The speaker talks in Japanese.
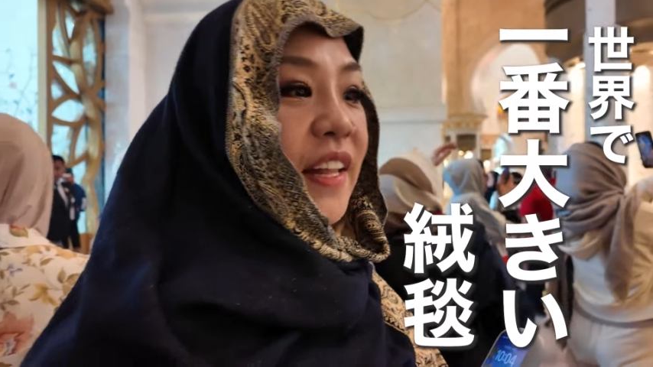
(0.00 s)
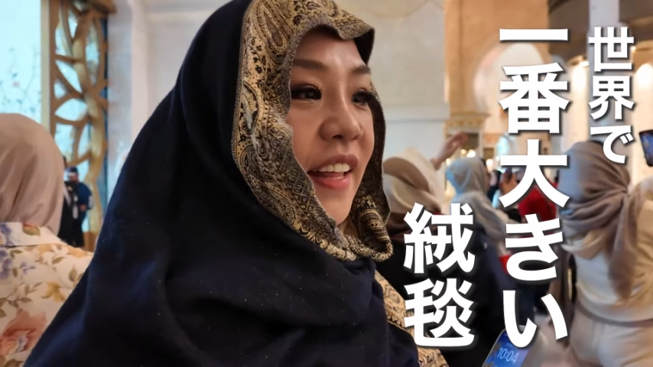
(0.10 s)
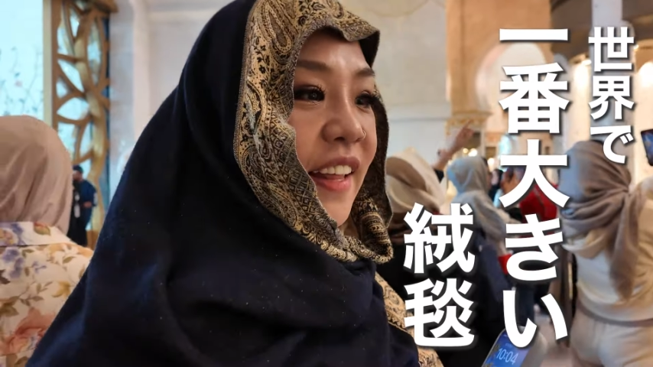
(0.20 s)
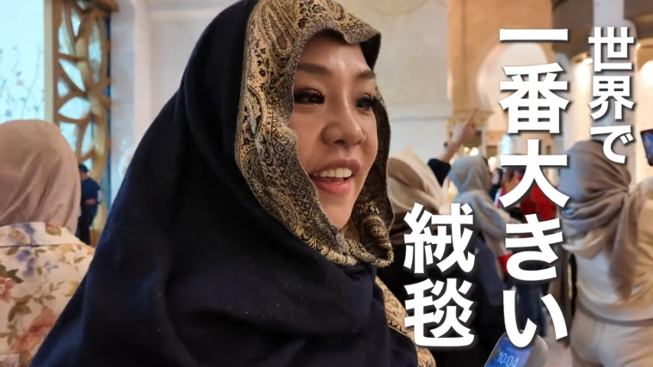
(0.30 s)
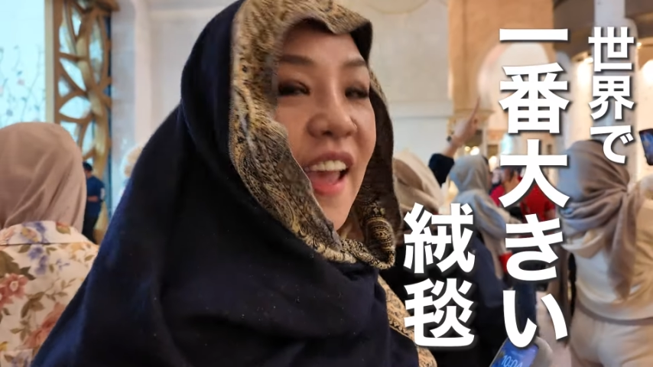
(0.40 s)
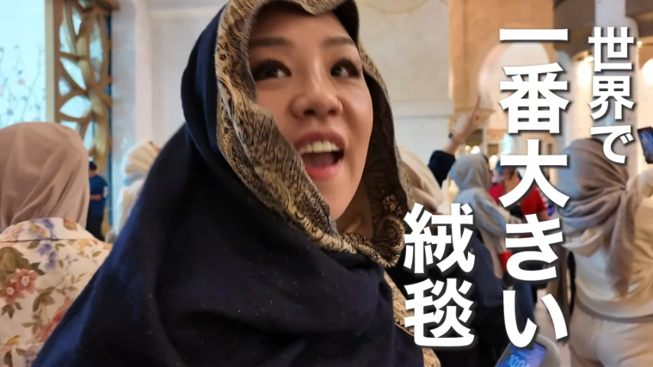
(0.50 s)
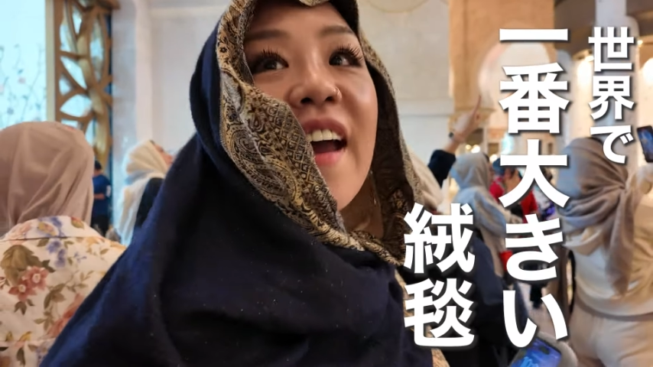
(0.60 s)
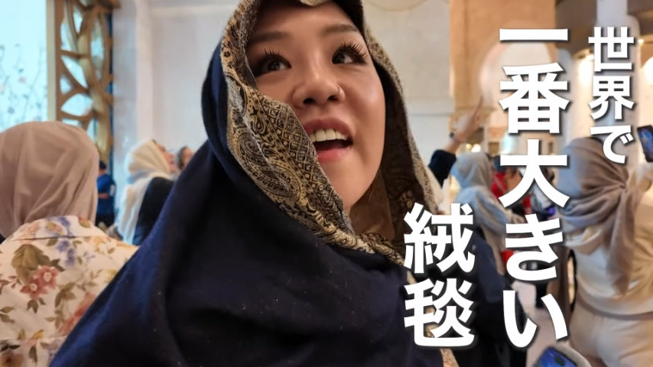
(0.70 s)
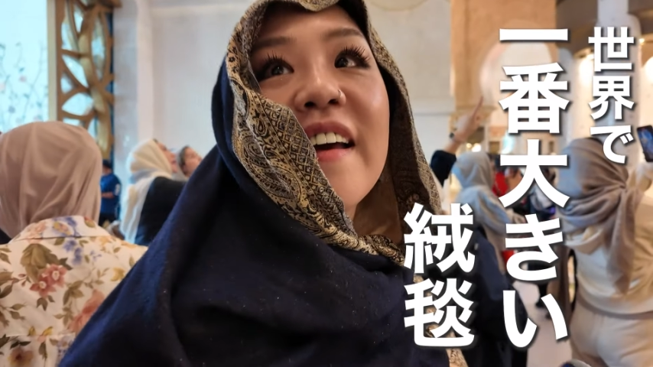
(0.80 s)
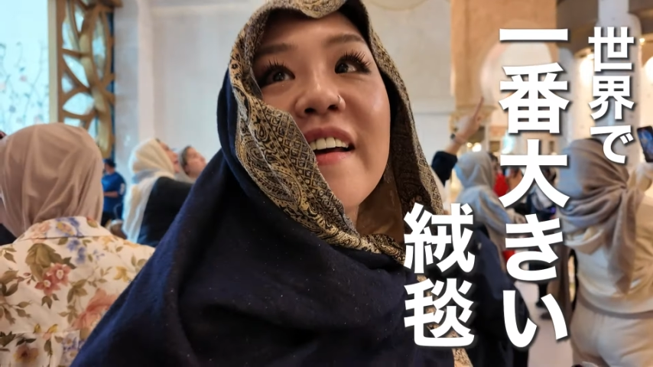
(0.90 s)
毯なんだっけ
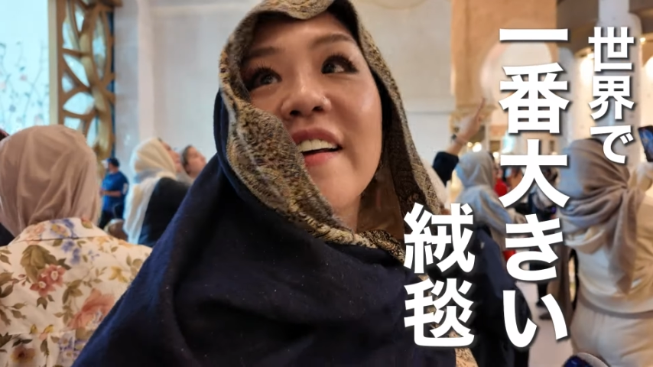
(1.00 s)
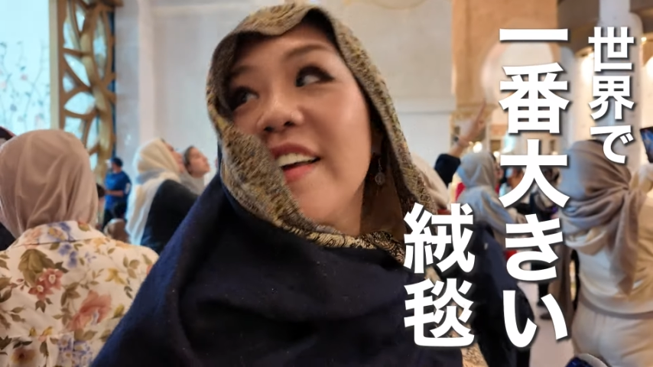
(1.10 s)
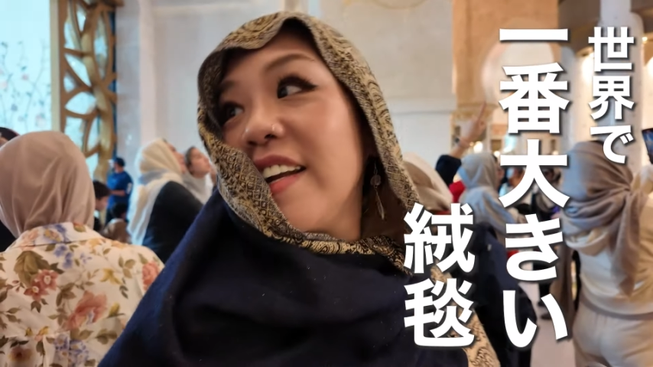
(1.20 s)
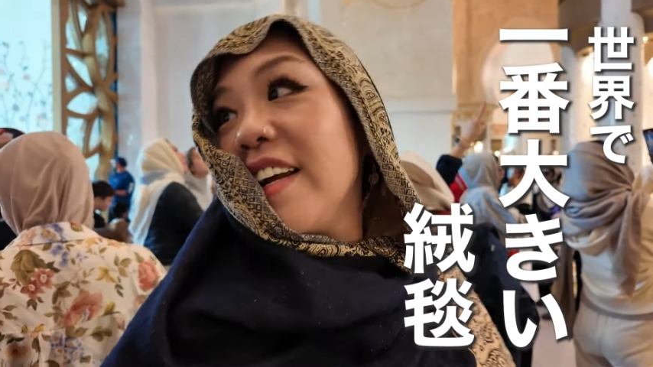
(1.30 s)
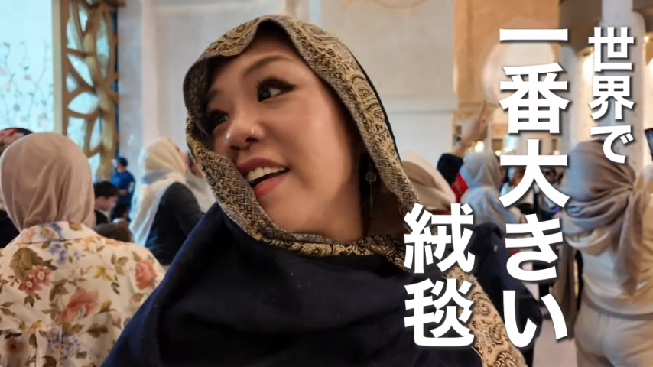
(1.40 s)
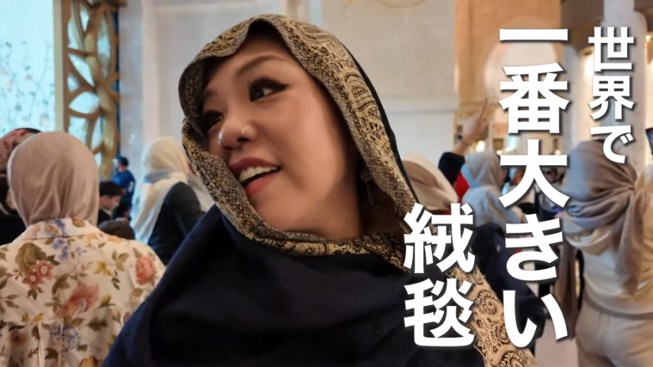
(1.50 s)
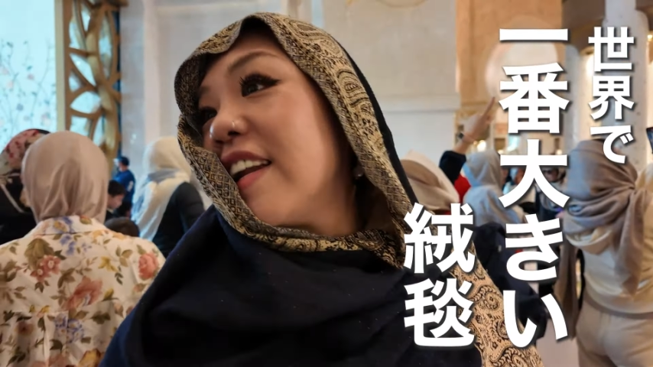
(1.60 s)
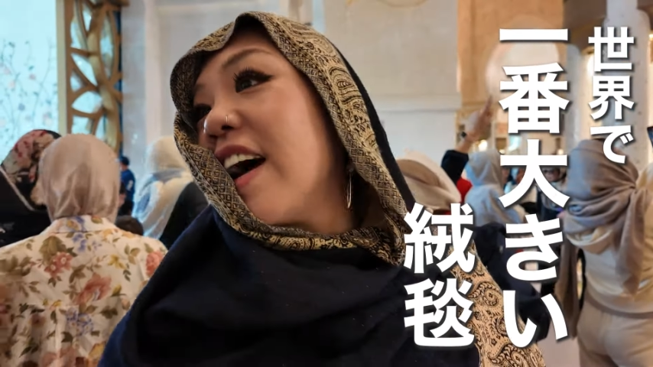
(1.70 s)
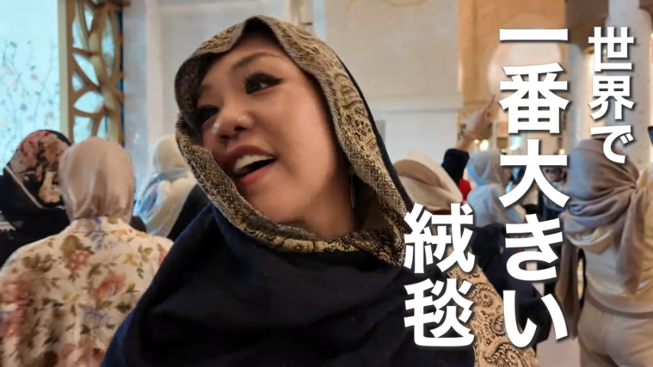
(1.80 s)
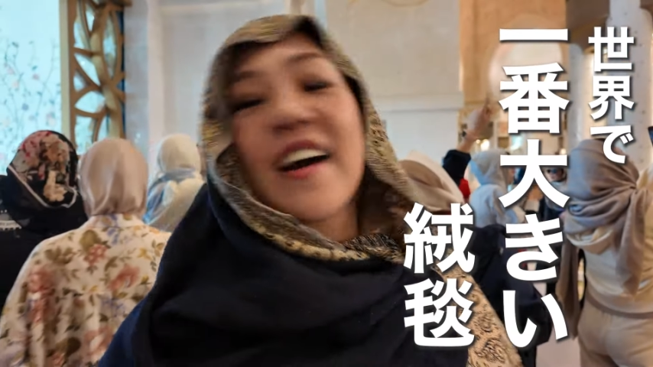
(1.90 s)
そうできてたイラン